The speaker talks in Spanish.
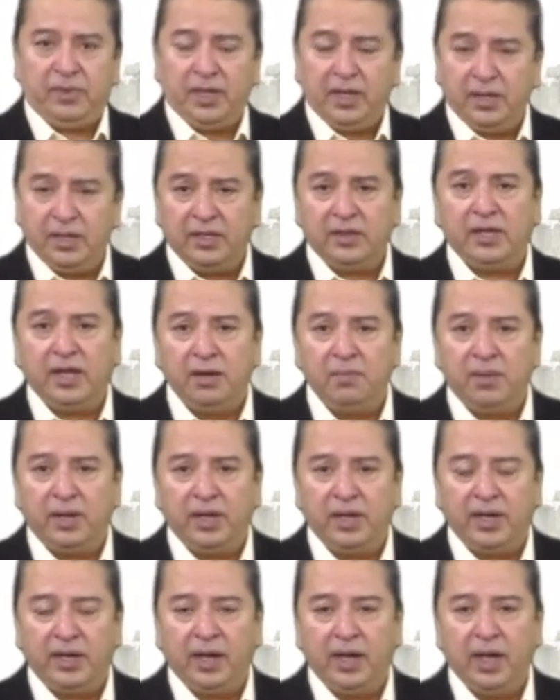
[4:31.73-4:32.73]
De tal
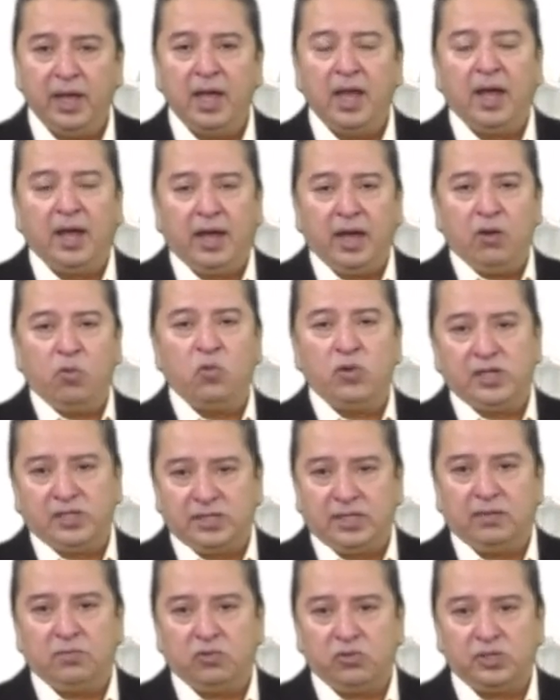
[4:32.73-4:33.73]
manera que aún
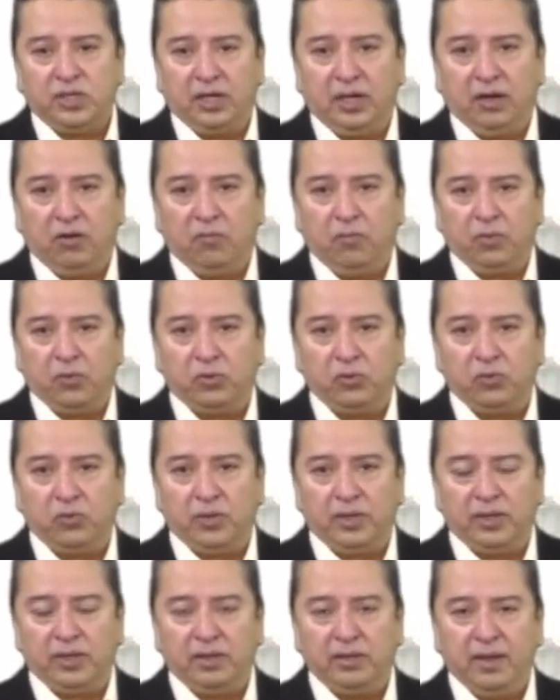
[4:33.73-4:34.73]
estamos en la
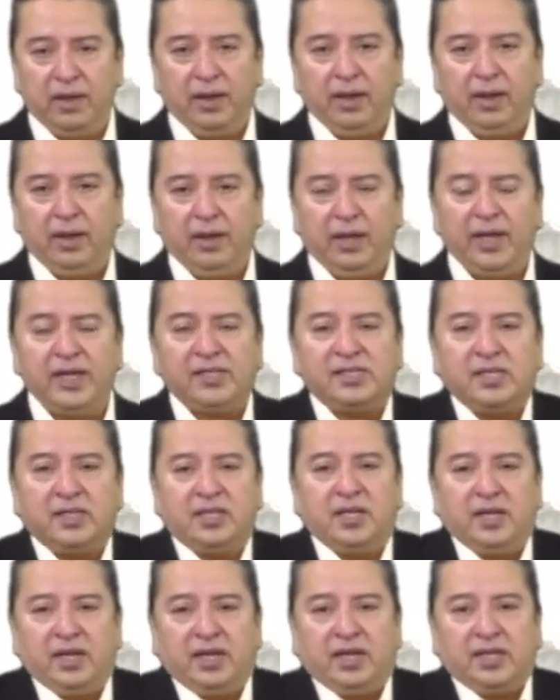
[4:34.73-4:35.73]
oportunidad. ¿Qué se
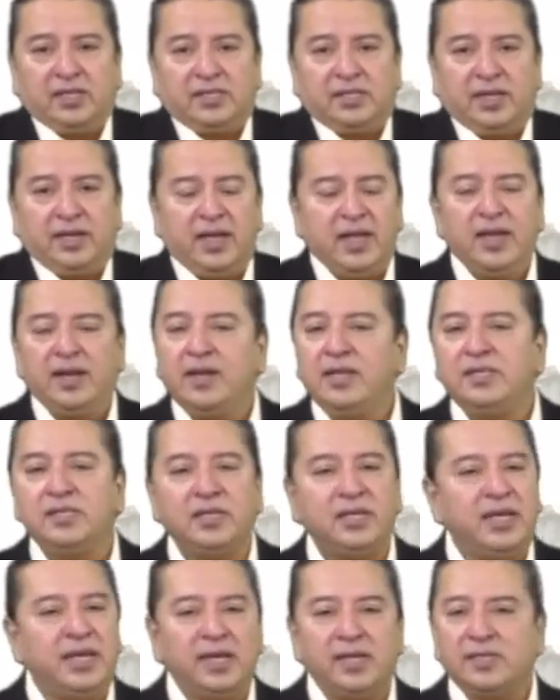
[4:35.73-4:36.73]
tiene que hacer? Ni
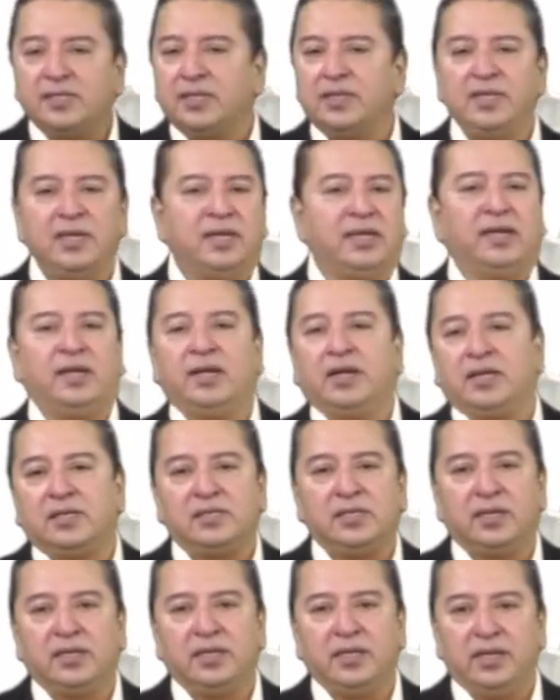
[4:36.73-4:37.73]
siquiera se tiene que
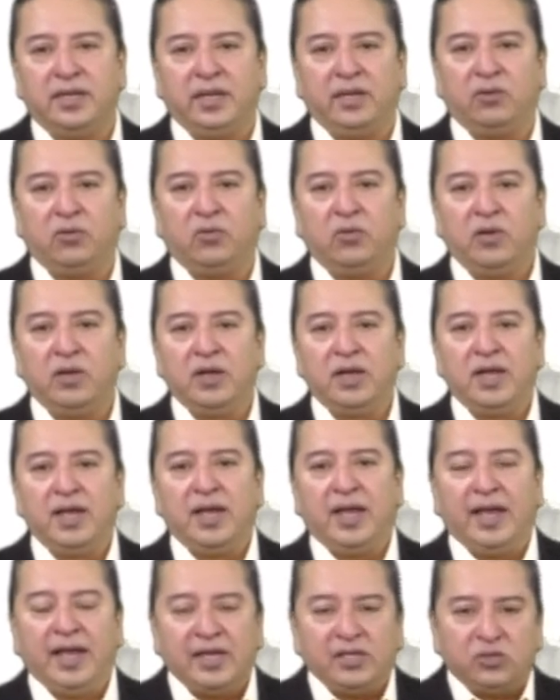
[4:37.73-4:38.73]
gastar dinero.
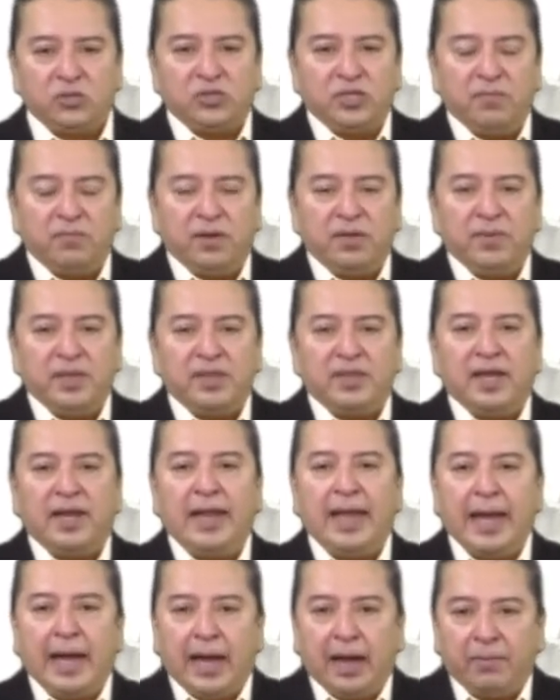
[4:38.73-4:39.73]
Esto simplemente
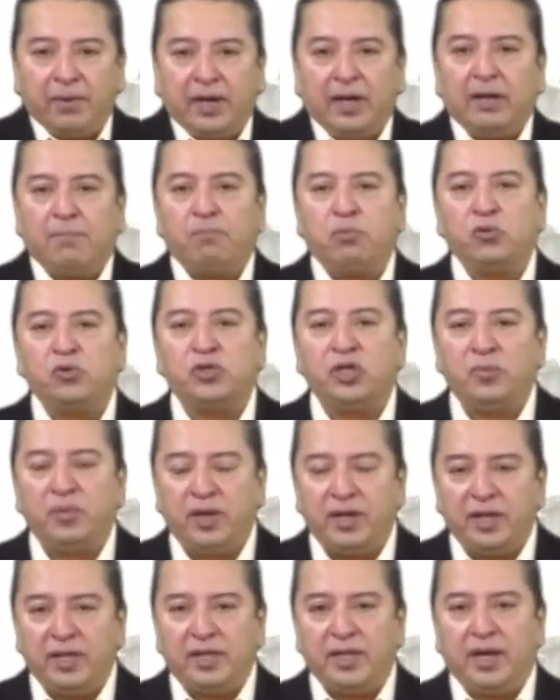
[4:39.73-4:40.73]
le abre la
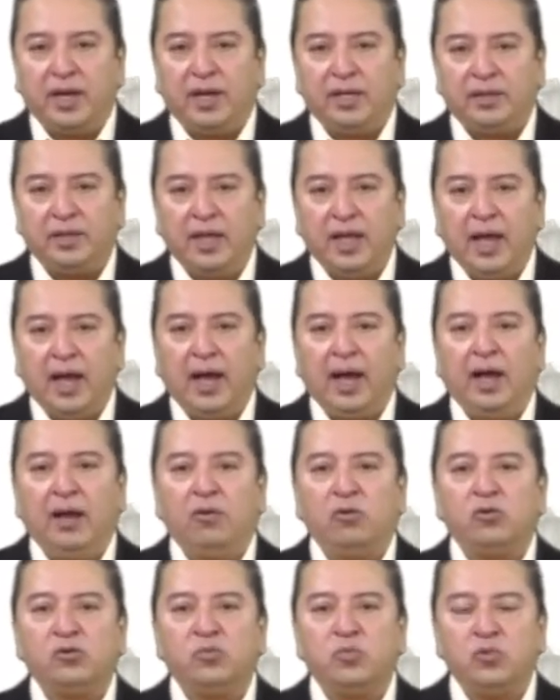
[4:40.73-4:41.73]
posibilidad a
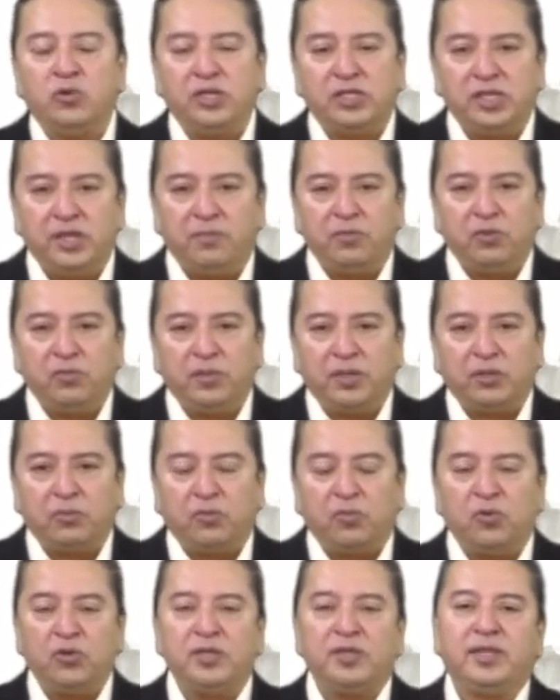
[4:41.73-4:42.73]
los municipios
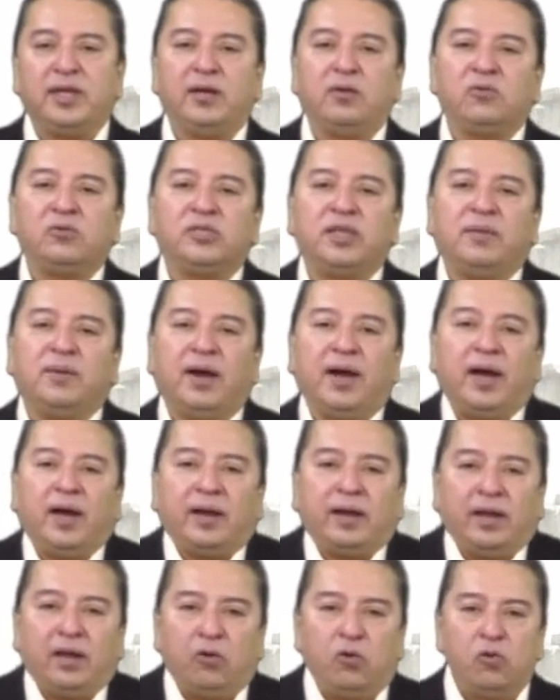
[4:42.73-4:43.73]
metropolitanos de
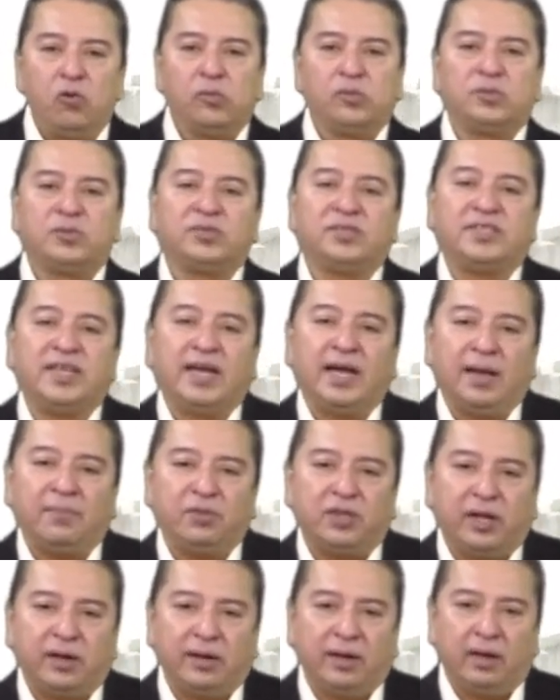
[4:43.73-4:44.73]
bajar recursos, de
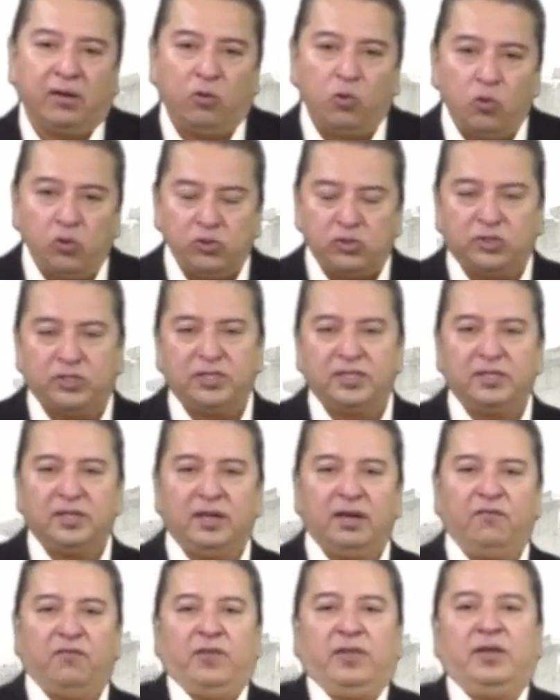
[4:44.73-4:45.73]
captar recursos
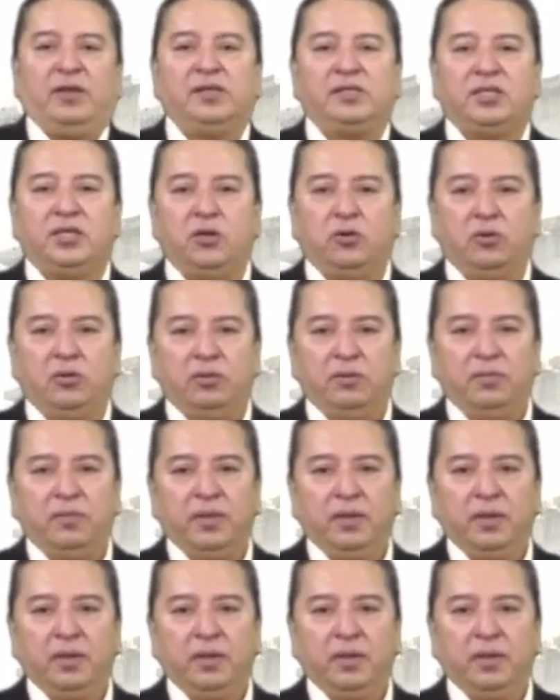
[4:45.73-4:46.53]
desde la federación